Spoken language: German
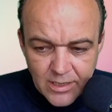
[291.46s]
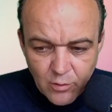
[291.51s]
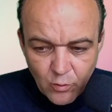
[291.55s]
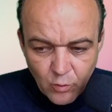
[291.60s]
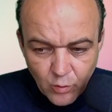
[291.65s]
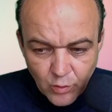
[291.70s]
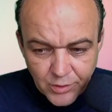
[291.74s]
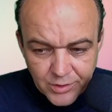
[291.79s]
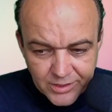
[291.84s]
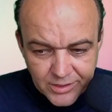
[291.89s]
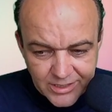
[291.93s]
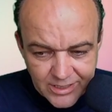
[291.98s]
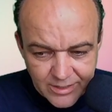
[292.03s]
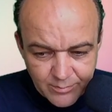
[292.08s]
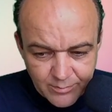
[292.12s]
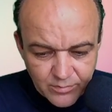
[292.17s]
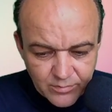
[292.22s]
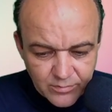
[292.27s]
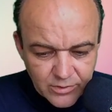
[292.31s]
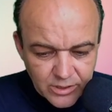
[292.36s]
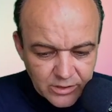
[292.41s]
oder
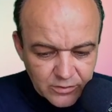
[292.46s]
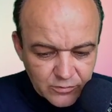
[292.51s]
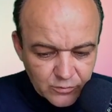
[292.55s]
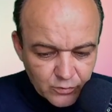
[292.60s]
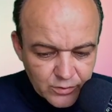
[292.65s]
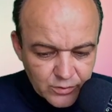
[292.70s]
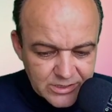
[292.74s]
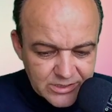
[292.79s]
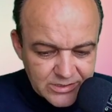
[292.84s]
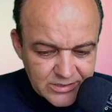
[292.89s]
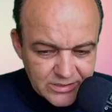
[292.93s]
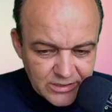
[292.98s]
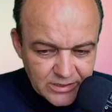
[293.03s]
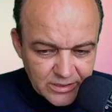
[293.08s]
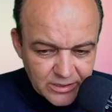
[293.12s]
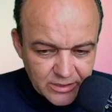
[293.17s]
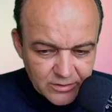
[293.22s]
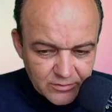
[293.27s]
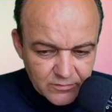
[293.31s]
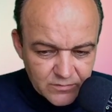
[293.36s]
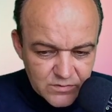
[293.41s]
eben durch
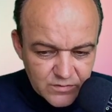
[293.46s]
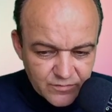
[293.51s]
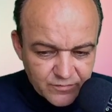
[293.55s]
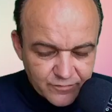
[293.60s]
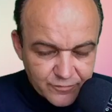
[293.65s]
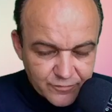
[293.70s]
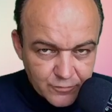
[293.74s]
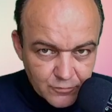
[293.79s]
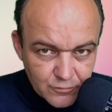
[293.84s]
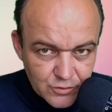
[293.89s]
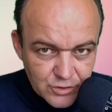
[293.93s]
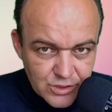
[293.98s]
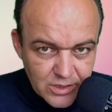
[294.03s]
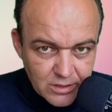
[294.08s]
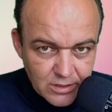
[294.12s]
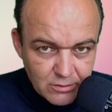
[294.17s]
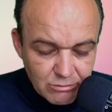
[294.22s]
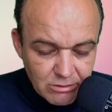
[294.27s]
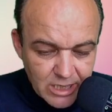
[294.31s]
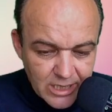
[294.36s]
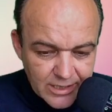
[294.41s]
die zur
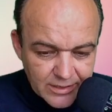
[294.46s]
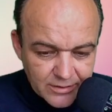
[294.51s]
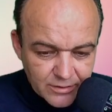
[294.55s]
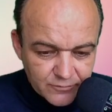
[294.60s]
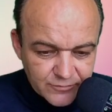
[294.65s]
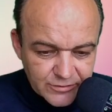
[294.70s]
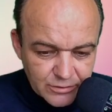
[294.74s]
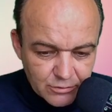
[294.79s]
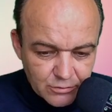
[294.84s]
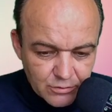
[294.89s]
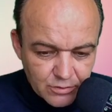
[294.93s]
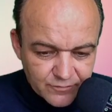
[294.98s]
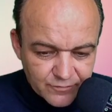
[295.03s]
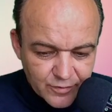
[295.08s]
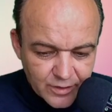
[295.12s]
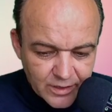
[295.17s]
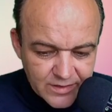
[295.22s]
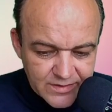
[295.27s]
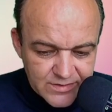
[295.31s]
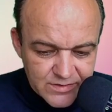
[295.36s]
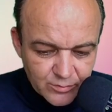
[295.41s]
Verfügungstellung einer
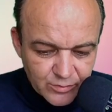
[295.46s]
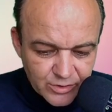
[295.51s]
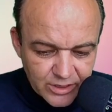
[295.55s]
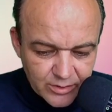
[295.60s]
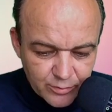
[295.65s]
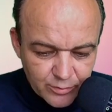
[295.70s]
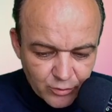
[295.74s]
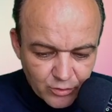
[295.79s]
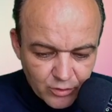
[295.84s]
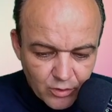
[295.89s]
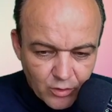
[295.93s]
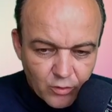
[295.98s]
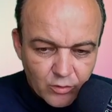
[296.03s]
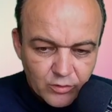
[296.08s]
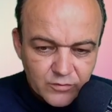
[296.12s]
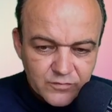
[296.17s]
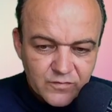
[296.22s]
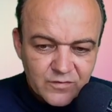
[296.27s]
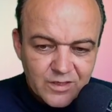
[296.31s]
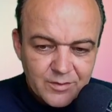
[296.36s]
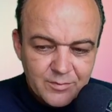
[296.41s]
Videokonferenzumgebung.
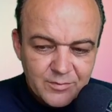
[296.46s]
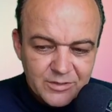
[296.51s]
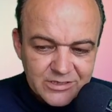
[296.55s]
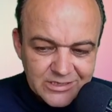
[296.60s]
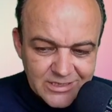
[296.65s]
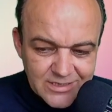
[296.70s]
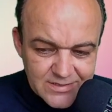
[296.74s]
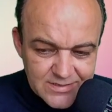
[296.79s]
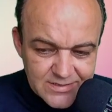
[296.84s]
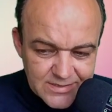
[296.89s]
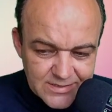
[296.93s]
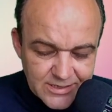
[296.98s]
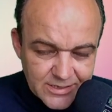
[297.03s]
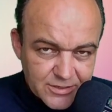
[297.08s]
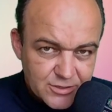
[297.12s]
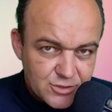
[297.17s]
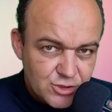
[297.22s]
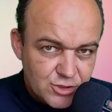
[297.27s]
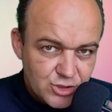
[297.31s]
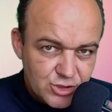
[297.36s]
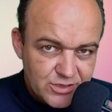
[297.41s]
Und damit das
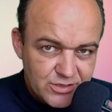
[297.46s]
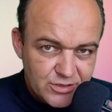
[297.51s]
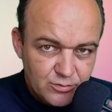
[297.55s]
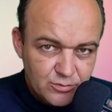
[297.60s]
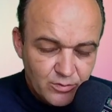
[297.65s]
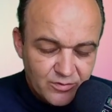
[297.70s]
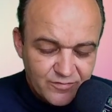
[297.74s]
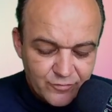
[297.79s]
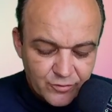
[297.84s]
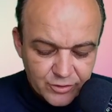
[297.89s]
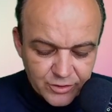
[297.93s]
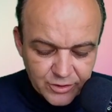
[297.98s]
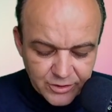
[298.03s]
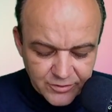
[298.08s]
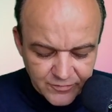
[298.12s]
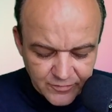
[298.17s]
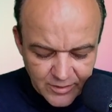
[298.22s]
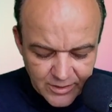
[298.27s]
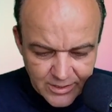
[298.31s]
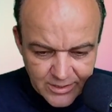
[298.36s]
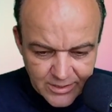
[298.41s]
technisch nicht
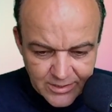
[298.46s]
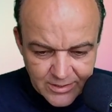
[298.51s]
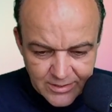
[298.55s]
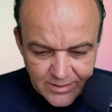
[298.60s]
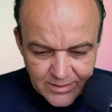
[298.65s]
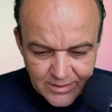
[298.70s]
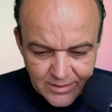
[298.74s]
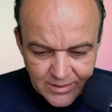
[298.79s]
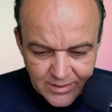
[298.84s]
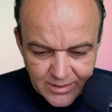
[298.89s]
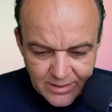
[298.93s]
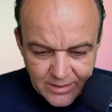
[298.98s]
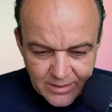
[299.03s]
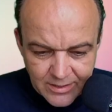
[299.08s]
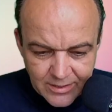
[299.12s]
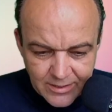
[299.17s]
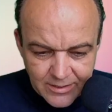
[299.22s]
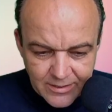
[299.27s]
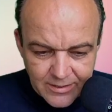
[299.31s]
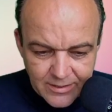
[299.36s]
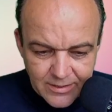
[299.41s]
überfordert,
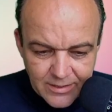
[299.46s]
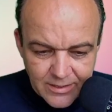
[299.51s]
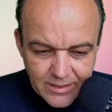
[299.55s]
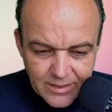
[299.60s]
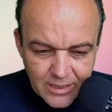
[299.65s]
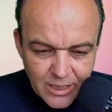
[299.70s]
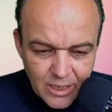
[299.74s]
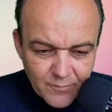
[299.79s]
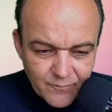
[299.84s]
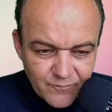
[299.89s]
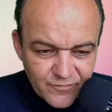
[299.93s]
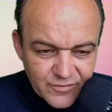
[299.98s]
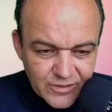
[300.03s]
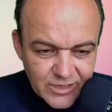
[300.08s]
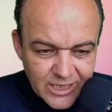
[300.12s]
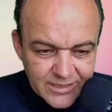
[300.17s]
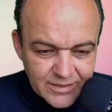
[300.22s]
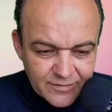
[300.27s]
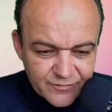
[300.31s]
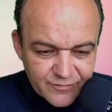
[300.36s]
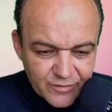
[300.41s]
haben
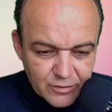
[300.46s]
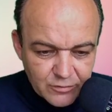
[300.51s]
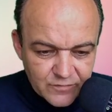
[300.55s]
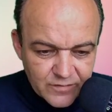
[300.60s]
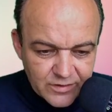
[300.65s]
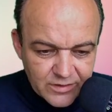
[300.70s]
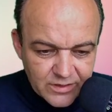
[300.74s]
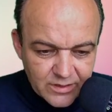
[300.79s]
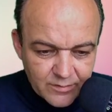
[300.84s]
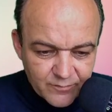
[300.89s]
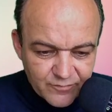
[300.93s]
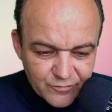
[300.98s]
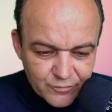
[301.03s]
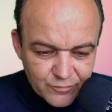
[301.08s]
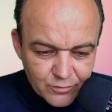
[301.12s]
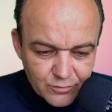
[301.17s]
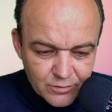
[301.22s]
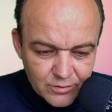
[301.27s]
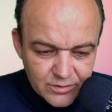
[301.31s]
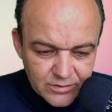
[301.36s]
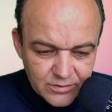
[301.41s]
wir an der Fakultät
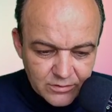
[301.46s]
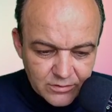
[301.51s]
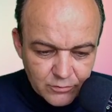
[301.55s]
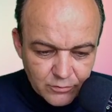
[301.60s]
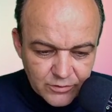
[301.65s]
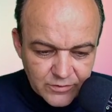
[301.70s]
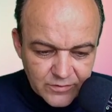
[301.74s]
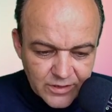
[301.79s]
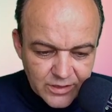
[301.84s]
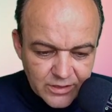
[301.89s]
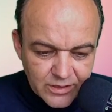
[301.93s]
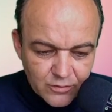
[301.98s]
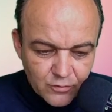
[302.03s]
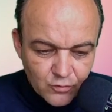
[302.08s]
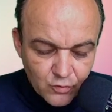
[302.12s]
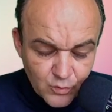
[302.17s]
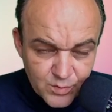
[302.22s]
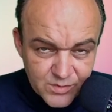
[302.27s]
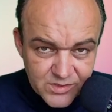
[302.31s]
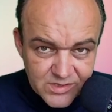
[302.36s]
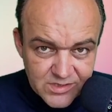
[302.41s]
empfohlen, Logitech
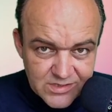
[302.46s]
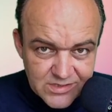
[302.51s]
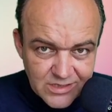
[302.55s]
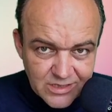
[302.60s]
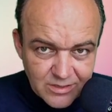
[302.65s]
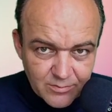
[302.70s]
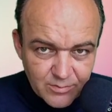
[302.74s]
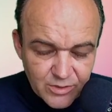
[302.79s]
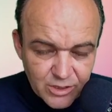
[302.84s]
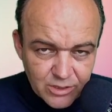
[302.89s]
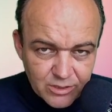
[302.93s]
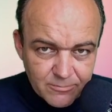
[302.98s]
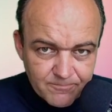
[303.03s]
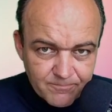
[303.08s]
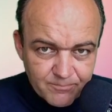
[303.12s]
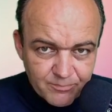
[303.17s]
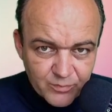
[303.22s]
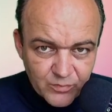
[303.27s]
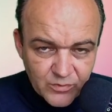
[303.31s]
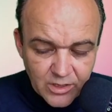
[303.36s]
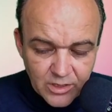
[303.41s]
Group-Systeme
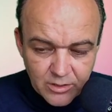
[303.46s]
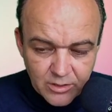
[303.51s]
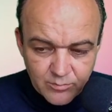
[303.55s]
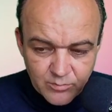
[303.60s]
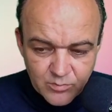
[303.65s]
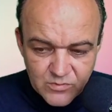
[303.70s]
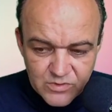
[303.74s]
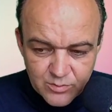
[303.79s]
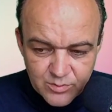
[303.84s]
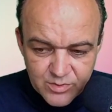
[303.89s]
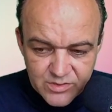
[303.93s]
ähm, zu